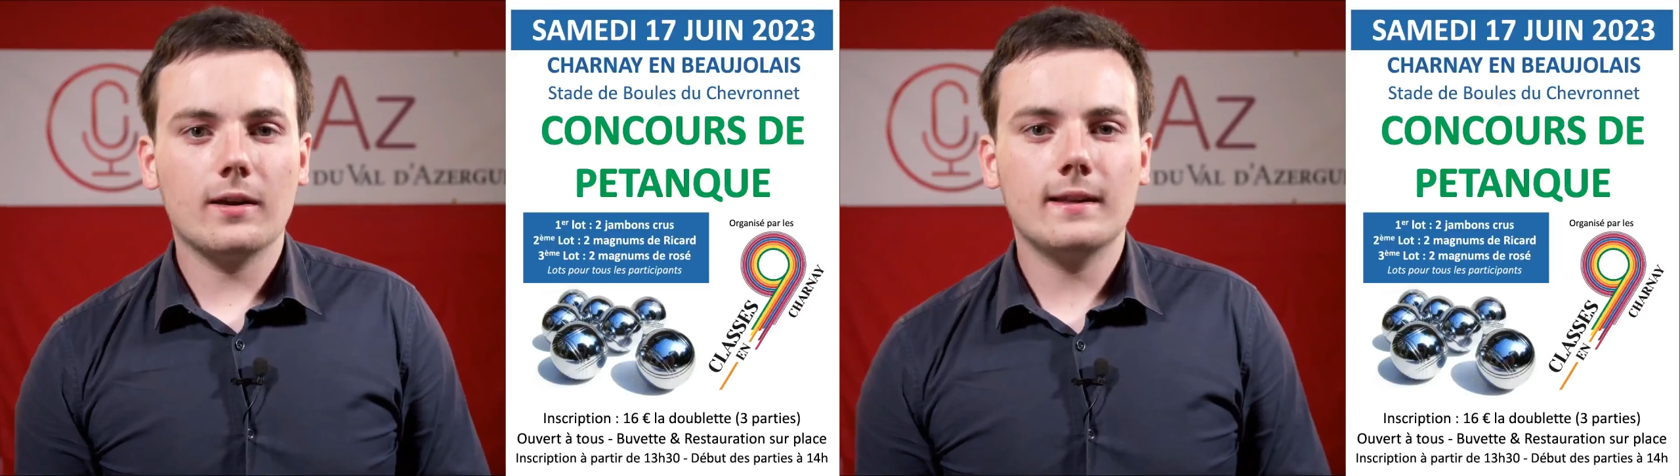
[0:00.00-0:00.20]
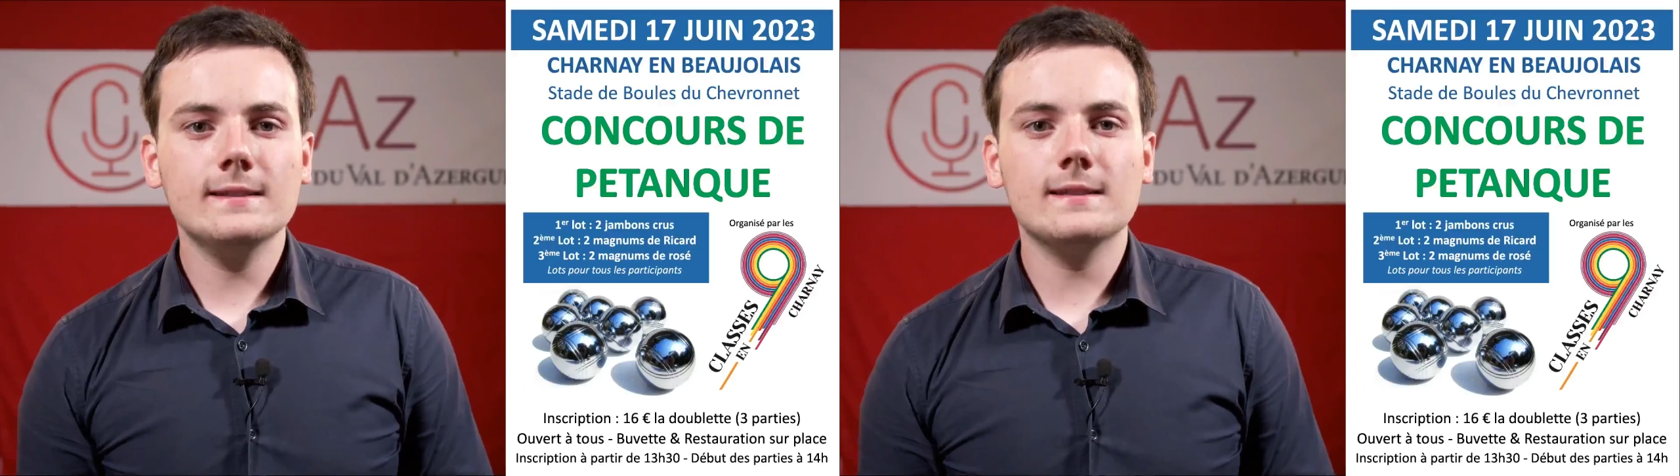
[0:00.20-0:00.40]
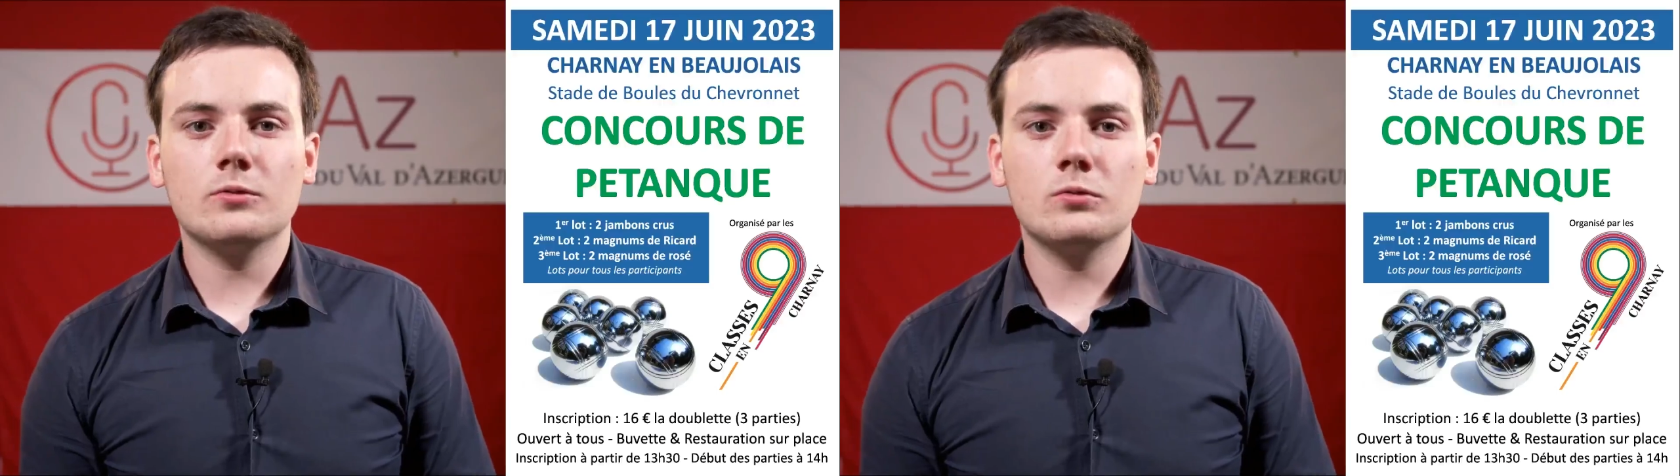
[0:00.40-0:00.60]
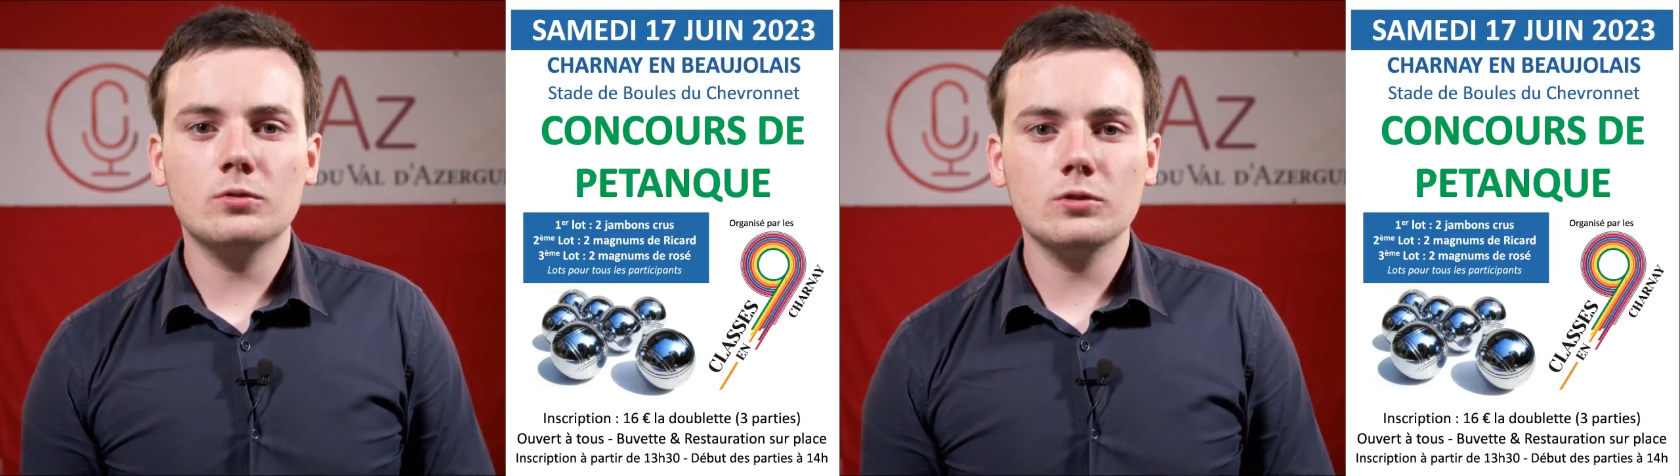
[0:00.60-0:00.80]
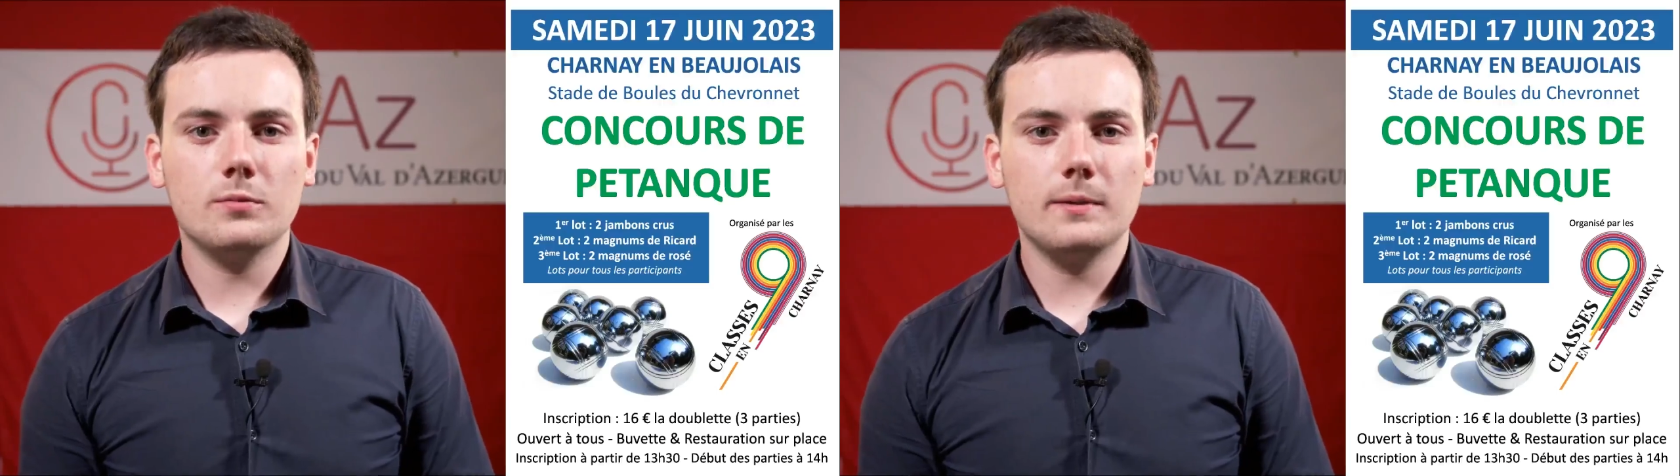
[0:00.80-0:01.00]
organise un
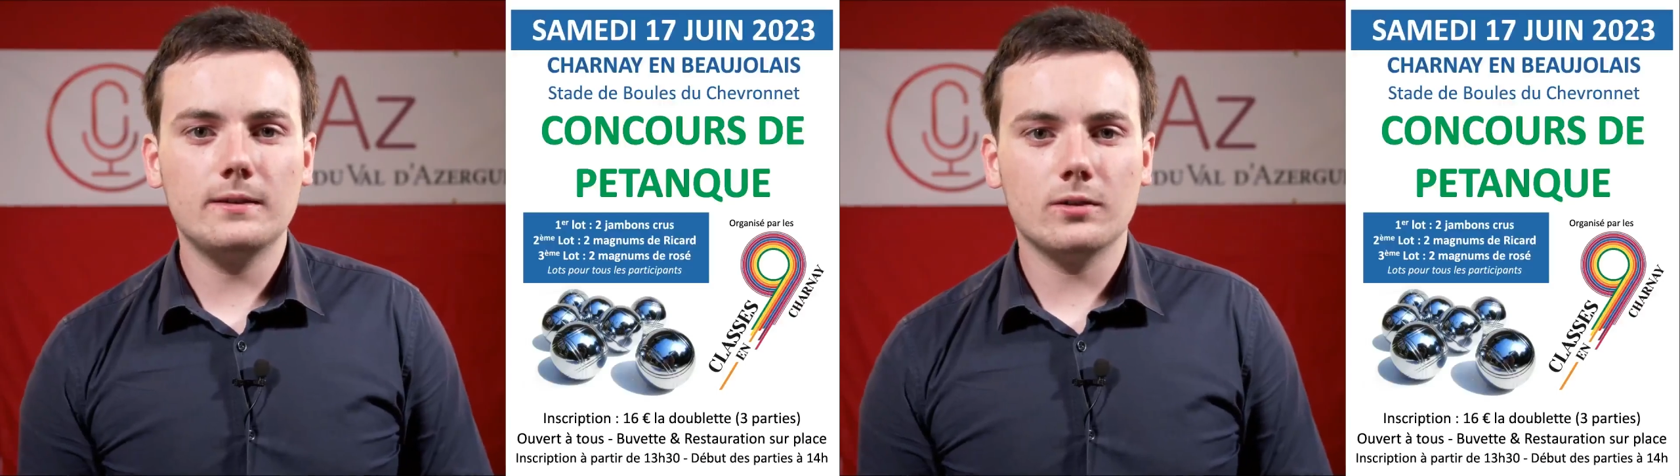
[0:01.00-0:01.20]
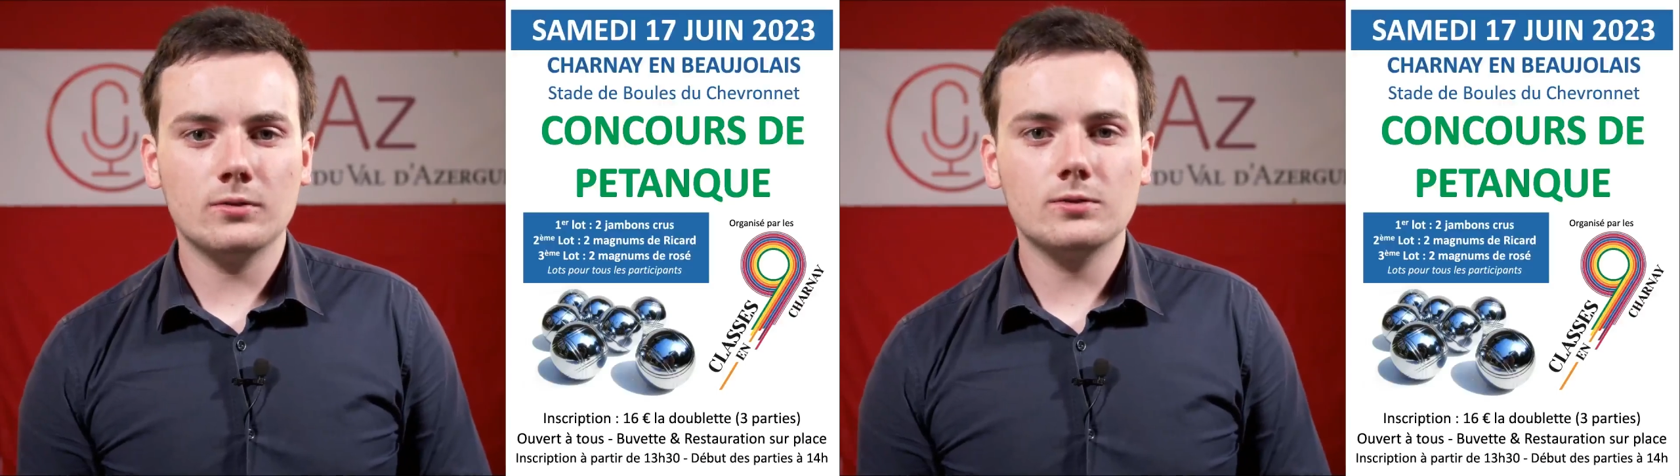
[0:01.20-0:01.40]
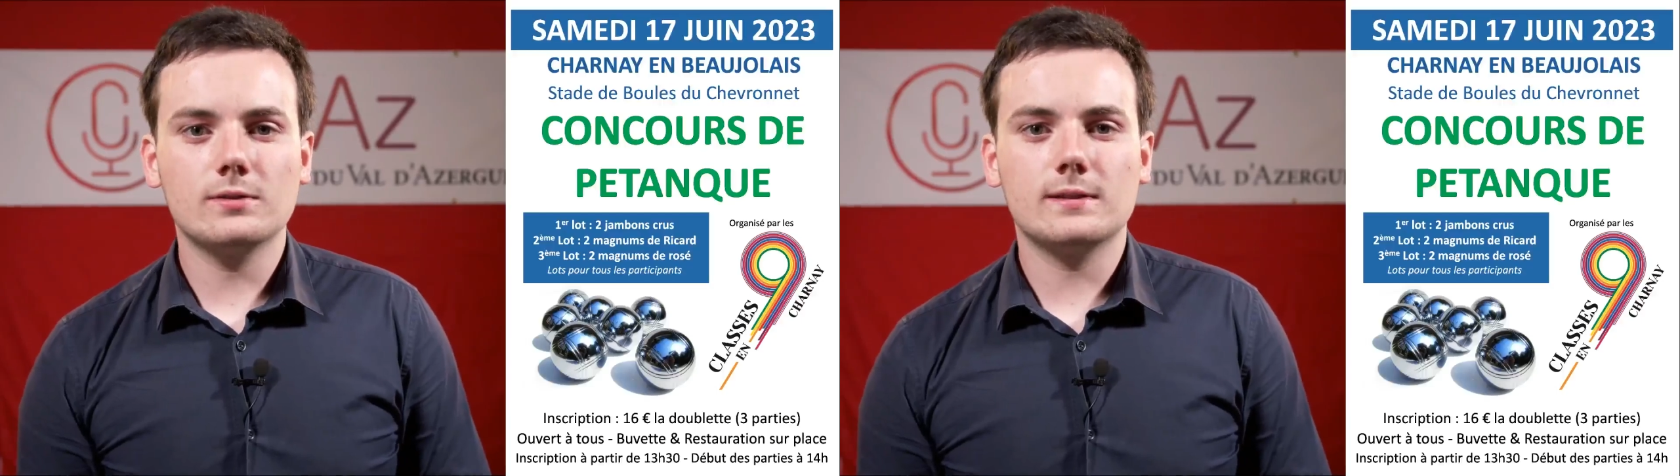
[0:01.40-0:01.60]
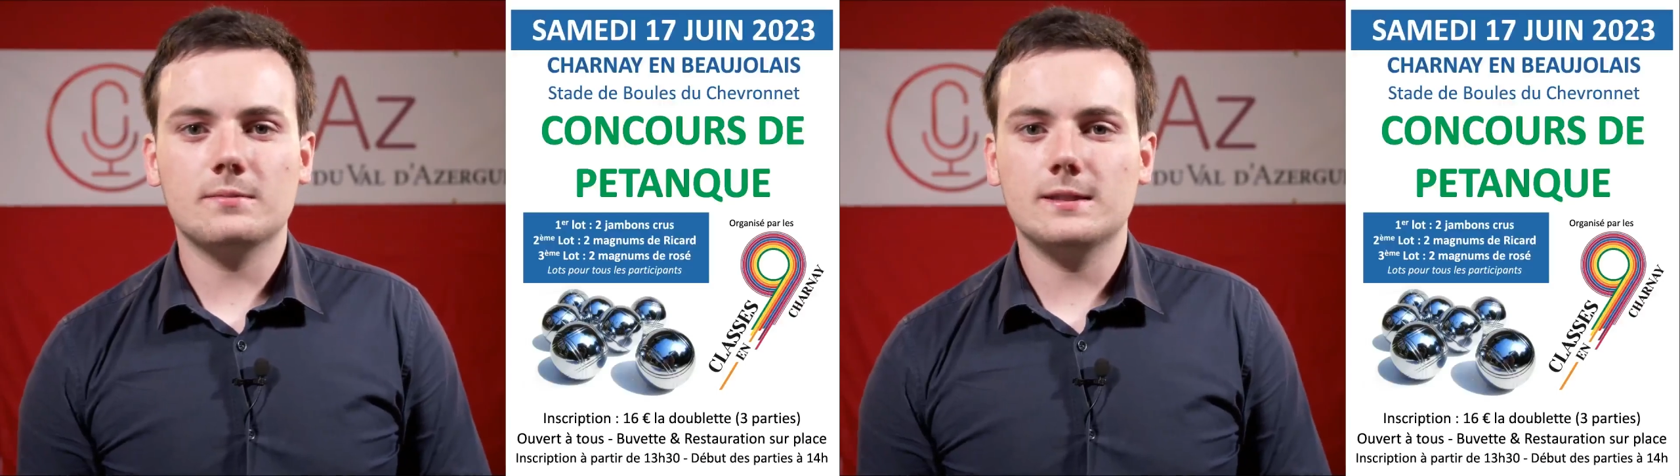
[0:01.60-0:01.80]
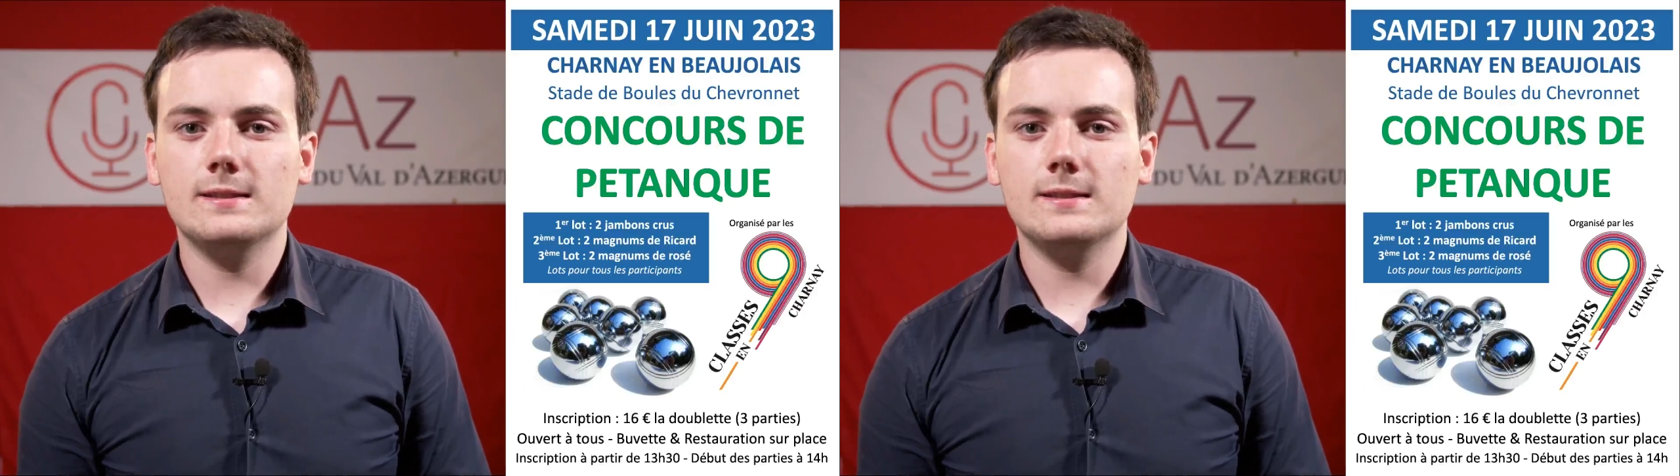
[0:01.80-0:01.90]
concours de pétanque ce samedi